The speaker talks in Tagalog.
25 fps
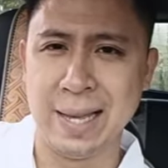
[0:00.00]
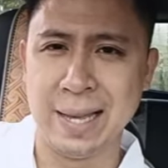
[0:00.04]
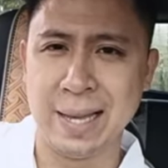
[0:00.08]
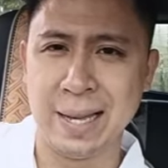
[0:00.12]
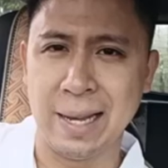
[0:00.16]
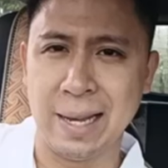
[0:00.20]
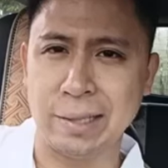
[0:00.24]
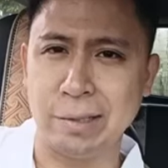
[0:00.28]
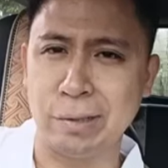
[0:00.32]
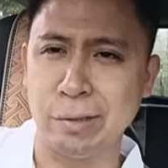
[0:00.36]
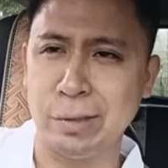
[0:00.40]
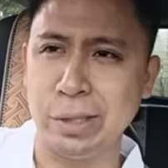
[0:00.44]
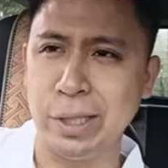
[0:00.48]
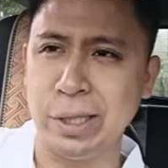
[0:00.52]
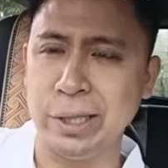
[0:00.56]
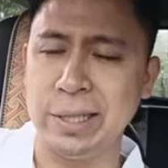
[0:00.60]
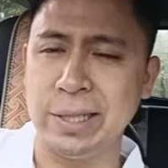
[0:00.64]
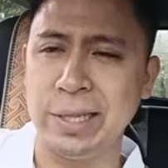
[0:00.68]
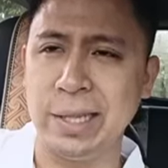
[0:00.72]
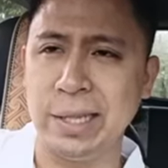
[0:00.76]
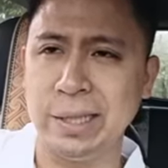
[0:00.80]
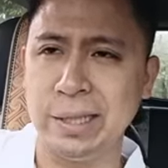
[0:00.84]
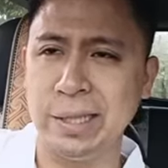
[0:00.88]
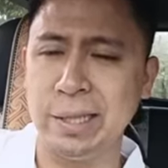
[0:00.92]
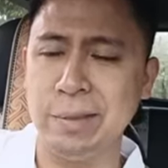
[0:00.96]
At kung
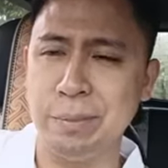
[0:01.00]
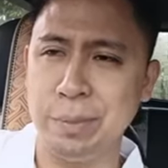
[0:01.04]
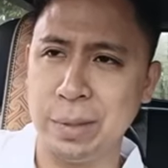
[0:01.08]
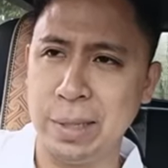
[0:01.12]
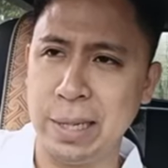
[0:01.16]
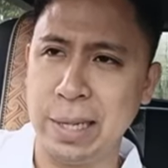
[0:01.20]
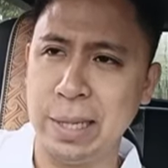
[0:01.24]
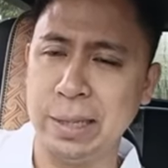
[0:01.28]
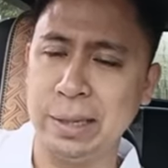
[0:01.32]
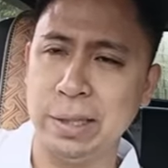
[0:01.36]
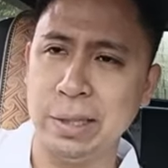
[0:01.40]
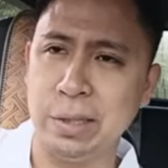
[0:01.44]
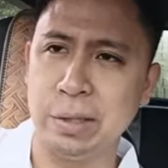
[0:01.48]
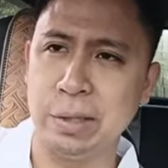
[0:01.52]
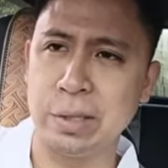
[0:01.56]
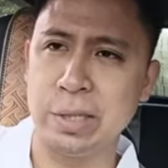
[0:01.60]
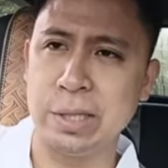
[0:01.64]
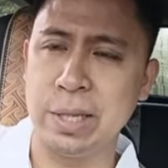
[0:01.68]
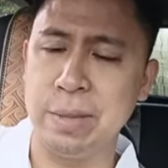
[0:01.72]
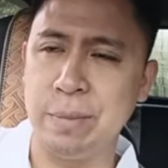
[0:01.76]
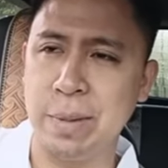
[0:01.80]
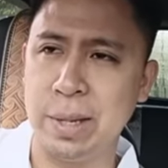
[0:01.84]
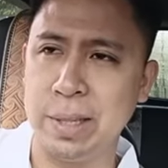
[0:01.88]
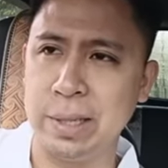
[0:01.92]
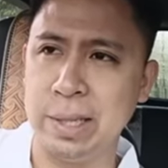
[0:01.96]
titingnan din po natin no,
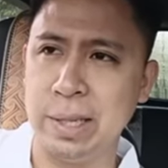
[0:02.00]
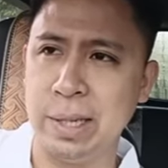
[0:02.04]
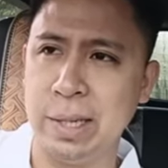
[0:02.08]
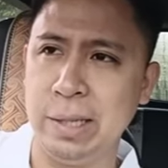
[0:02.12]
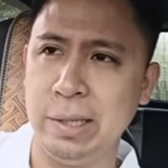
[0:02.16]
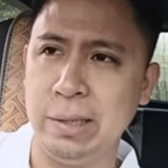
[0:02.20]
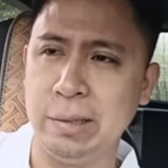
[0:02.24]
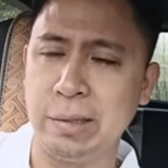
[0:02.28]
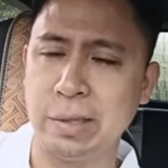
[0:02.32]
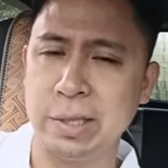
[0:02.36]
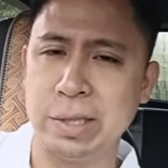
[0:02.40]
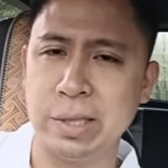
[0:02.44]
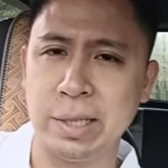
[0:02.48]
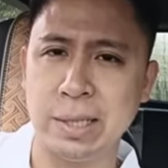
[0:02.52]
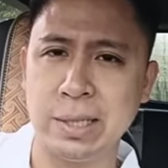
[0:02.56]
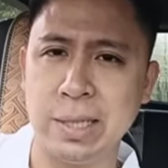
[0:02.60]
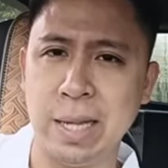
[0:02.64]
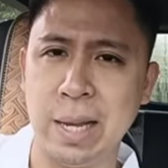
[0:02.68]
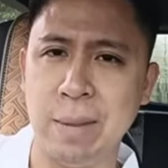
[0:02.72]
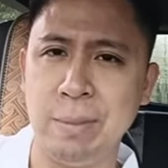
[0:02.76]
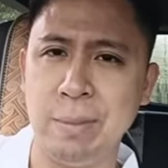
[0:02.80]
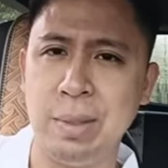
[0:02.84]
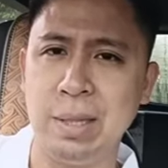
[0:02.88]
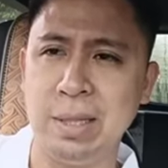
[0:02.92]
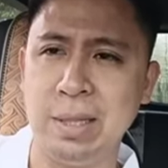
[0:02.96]
sa Ebanghelyo,
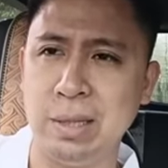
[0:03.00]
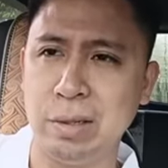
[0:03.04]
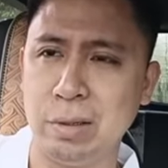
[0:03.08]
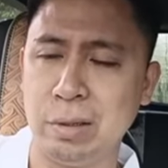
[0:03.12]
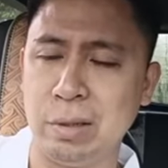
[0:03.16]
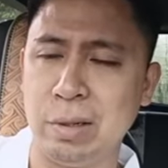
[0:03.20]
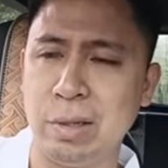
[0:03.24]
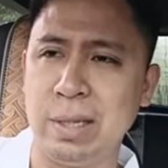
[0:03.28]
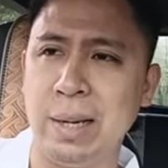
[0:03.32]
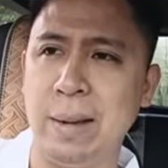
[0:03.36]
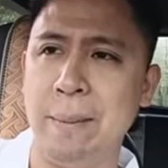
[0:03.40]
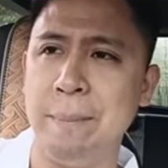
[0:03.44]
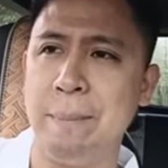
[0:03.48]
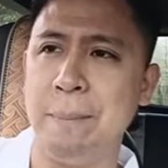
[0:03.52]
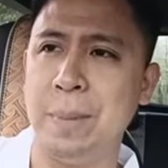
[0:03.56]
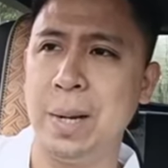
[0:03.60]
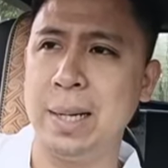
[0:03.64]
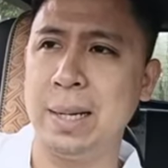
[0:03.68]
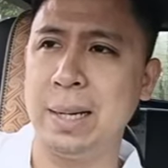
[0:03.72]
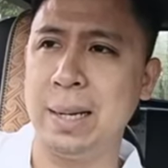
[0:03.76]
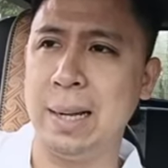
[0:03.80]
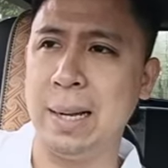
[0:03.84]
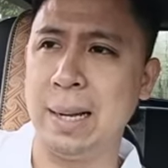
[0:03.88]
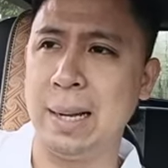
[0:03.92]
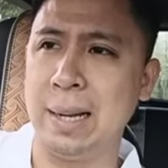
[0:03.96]
sinasabi din doon ang
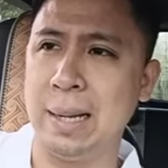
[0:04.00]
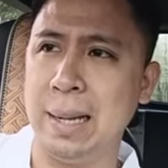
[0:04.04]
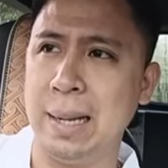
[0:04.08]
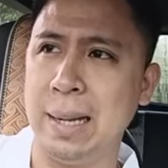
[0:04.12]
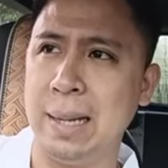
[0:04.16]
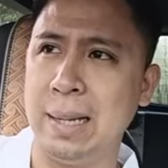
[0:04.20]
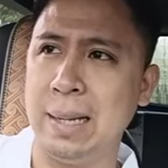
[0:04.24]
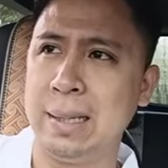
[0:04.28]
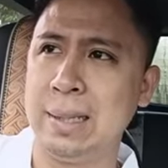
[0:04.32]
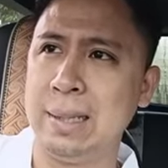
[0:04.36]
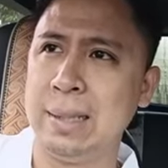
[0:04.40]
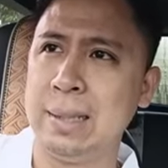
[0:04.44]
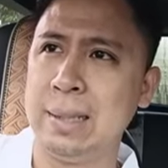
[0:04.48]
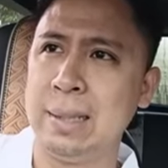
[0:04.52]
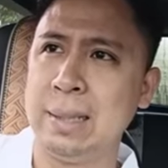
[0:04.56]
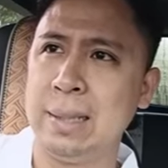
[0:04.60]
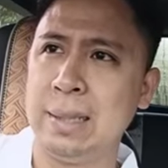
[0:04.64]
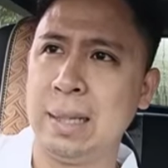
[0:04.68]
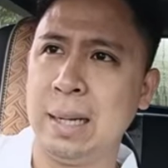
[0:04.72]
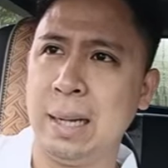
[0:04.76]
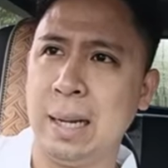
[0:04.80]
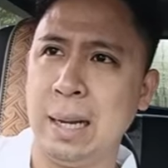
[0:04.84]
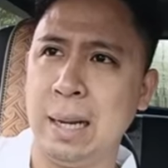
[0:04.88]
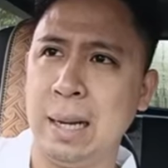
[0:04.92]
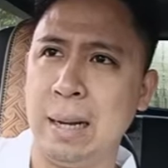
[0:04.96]
pagkaka
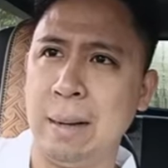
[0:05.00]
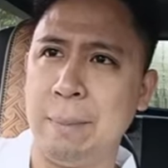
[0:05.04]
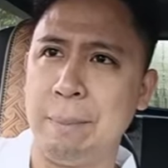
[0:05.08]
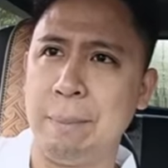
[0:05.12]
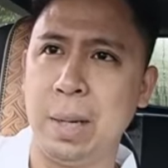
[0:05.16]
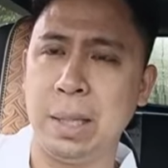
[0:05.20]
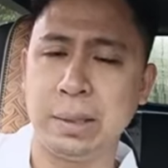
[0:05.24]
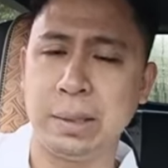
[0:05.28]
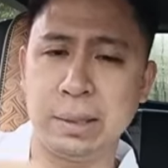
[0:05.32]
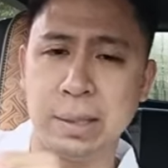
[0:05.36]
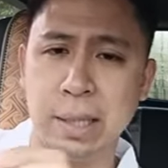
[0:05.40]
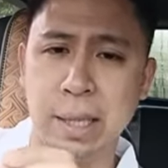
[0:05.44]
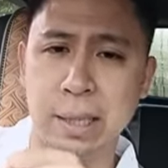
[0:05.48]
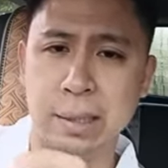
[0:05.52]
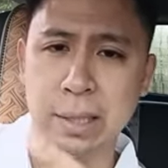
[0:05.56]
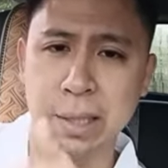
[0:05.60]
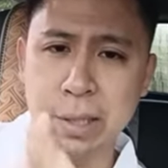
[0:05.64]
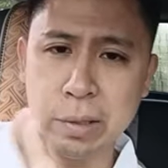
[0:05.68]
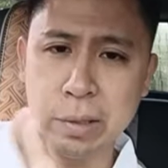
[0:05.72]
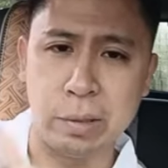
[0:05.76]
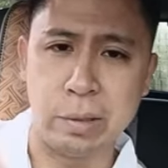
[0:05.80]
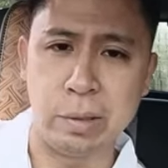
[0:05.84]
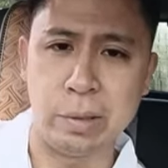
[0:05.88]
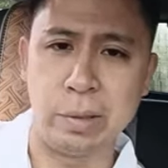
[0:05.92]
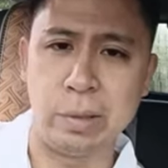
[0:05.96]
uh,
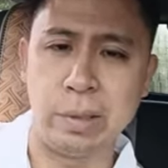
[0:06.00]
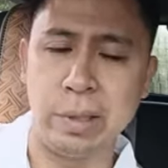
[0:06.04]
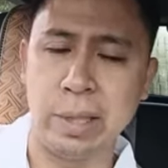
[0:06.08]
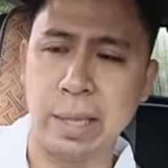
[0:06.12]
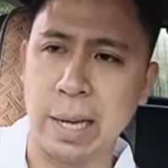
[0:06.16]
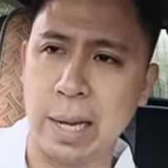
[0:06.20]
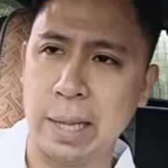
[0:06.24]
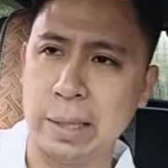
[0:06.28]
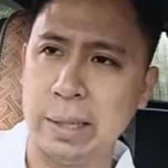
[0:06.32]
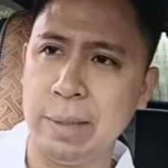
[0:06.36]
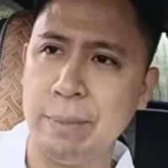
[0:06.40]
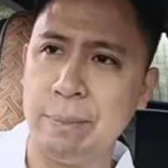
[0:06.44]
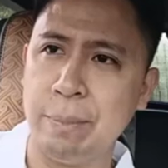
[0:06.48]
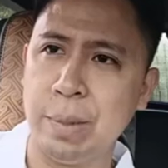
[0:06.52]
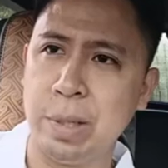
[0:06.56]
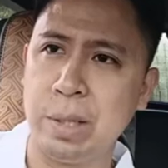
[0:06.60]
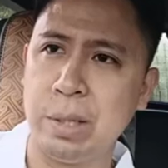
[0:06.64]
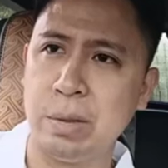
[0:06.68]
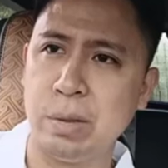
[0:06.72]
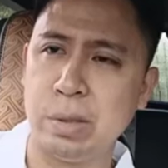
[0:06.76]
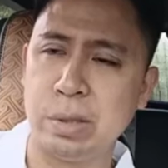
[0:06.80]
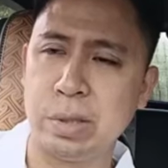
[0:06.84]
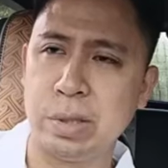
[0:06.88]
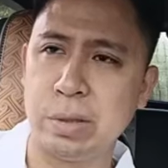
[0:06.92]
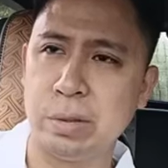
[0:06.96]
pagtatayo no ng ating
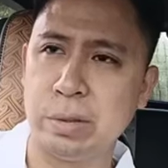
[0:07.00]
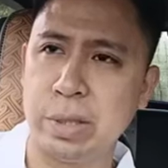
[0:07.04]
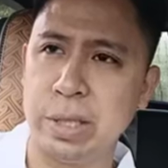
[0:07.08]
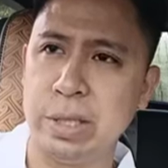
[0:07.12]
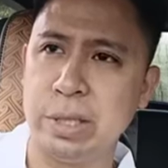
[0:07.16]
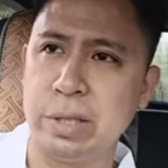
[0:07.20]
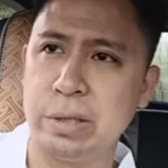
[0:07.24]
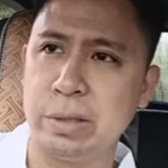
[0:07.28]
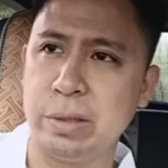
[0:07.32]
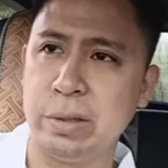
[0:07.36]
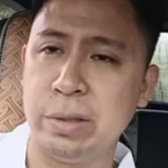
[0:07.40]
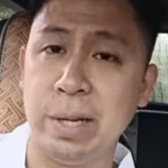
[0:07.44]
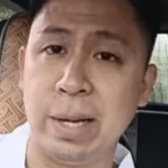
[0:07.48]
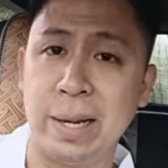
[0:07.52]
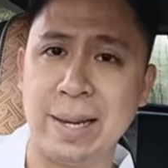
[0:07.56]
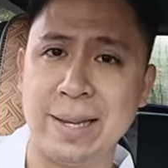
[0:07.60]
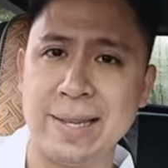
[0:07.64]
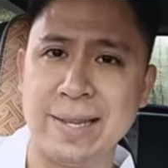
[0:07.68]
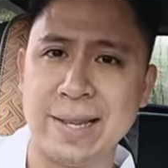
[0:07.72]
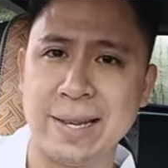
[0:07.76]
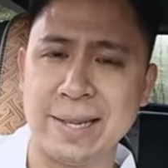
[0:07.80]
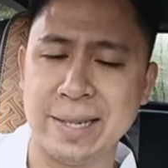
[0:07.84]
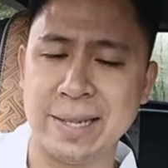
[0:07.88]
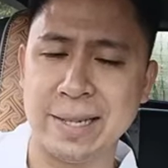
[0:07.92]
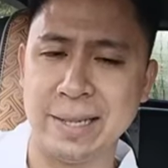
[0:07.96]
Panginoong Kristo ng
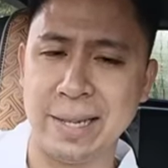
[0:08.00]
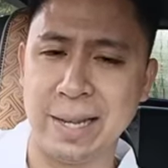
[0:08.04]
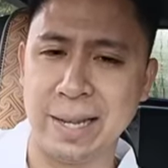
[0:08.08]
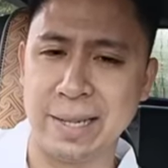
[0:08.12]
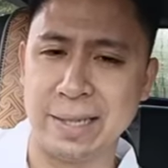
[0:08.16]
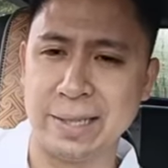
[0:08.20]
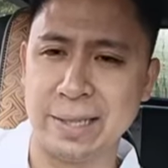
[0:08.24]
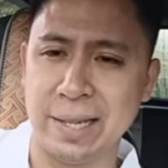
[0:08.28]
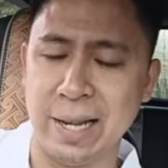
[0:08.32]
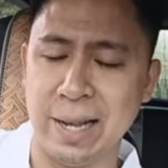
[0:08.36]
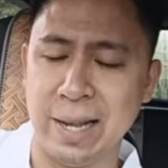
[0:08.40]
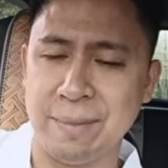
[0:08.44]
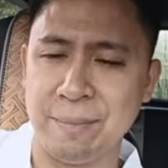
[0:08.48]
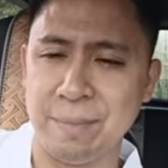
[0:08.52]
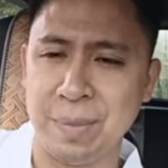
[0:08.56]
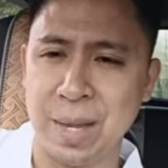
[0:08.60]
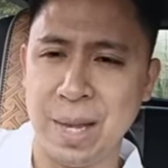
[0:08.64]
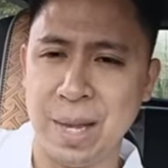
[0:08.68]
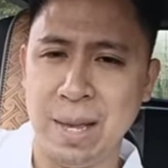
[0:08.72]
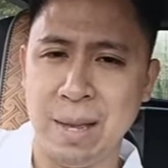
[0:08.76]
kanyang iglesia.